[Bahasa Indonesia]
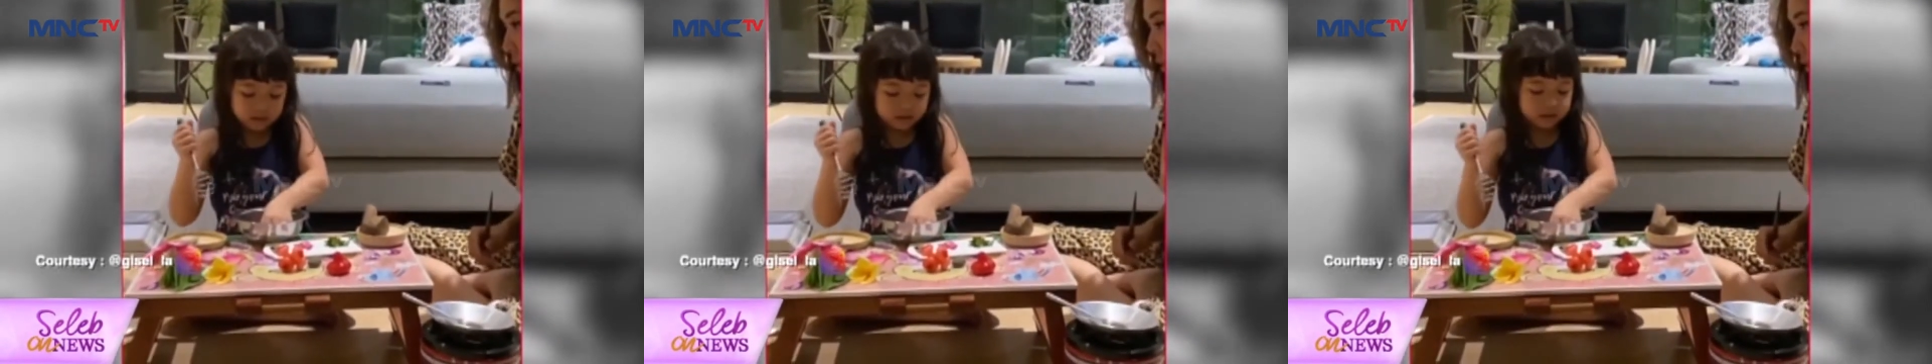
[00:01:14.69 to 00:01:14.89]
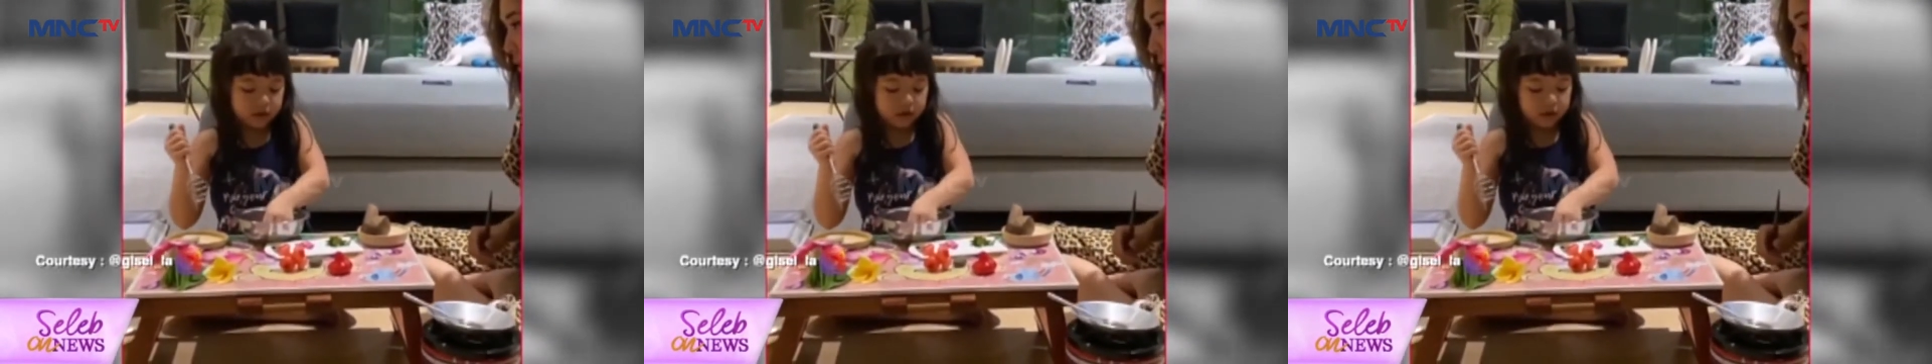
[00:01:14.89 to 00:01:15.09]

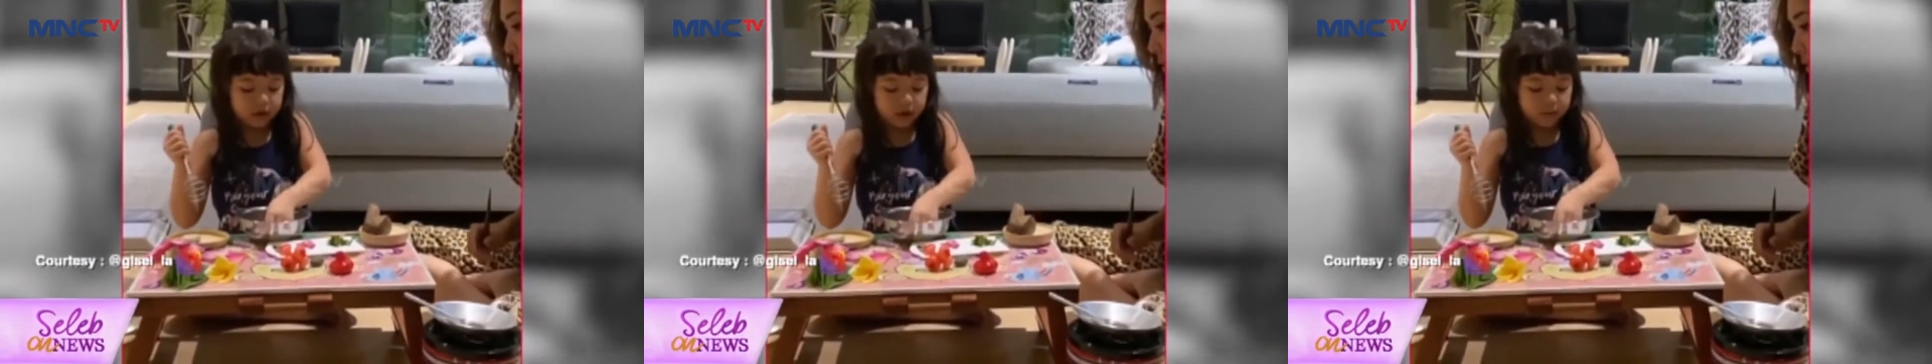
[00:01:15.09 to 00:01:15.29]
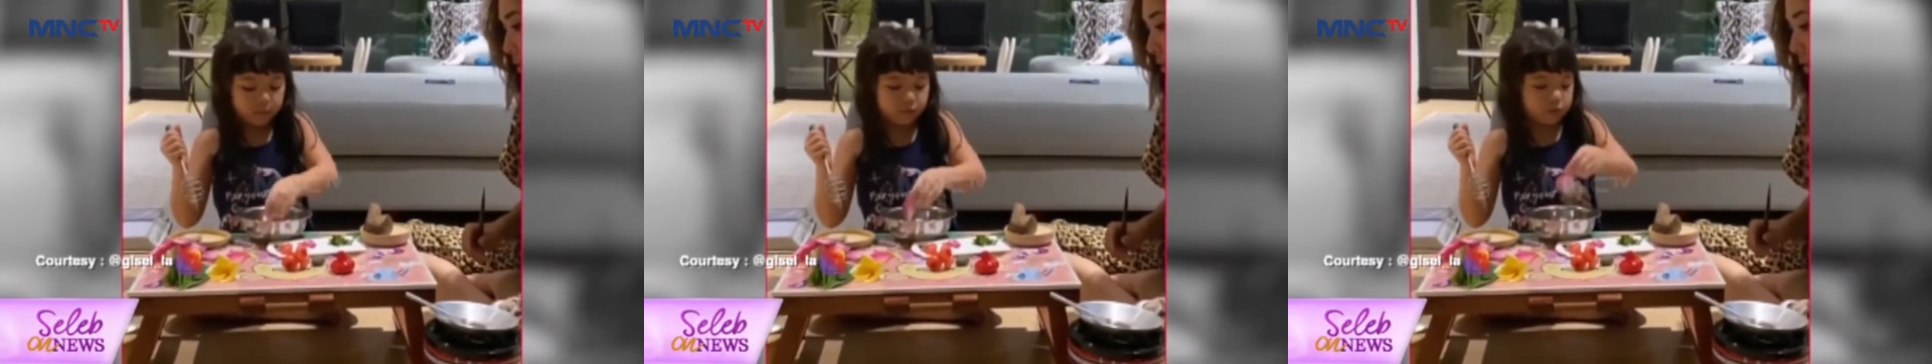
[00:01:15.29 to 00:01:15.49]
kasih ke
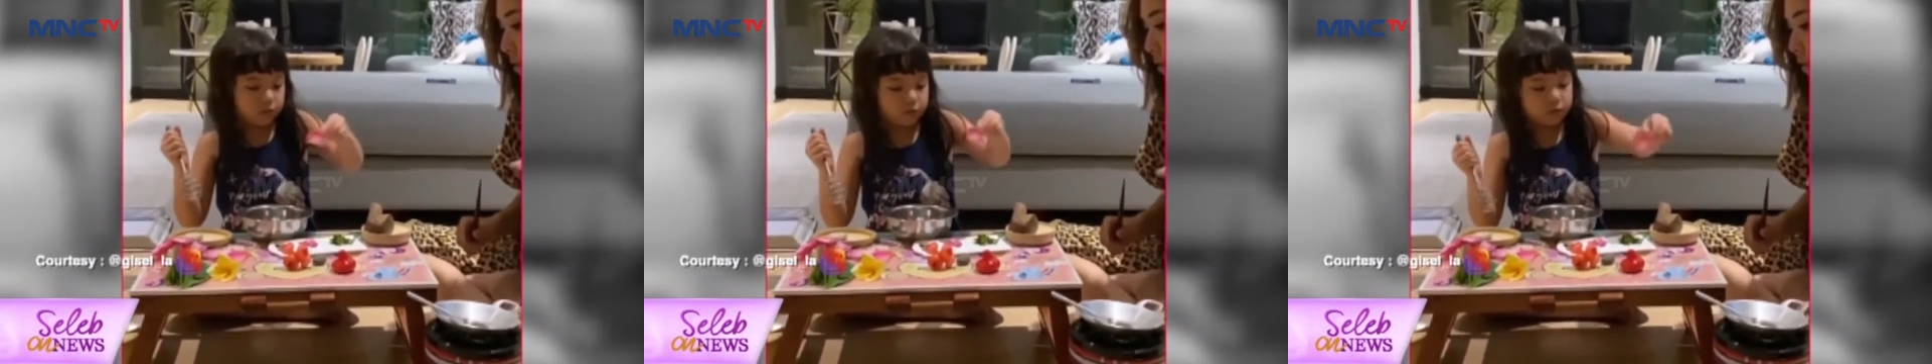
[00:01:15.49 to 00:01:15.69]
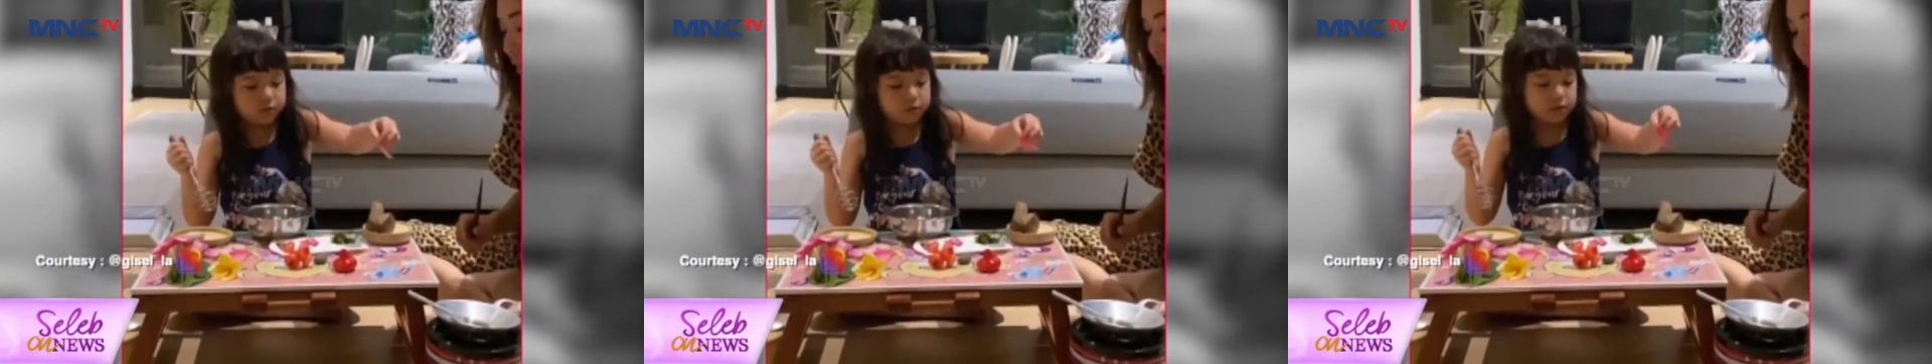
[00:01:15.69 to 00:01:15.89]
kamu
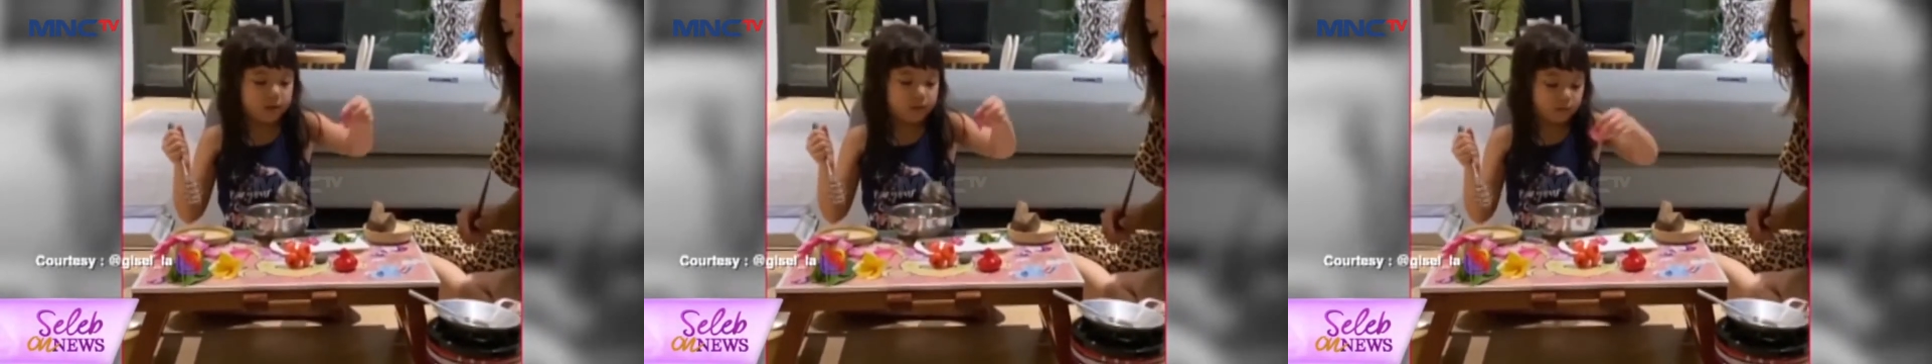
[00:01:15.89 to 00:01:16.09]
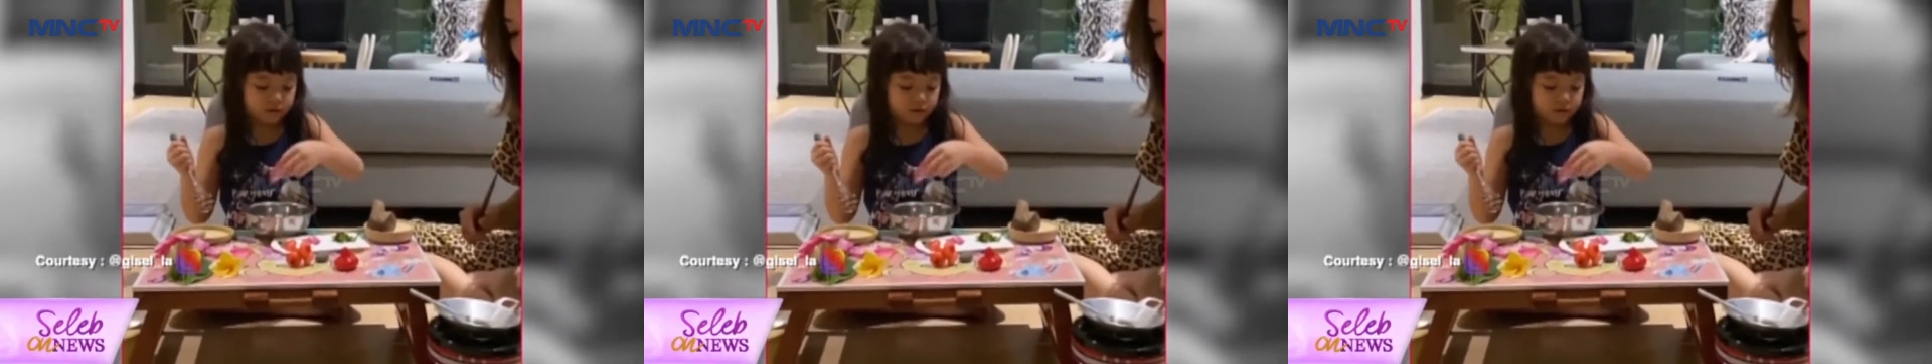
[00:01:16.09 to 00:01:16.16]
terus ya.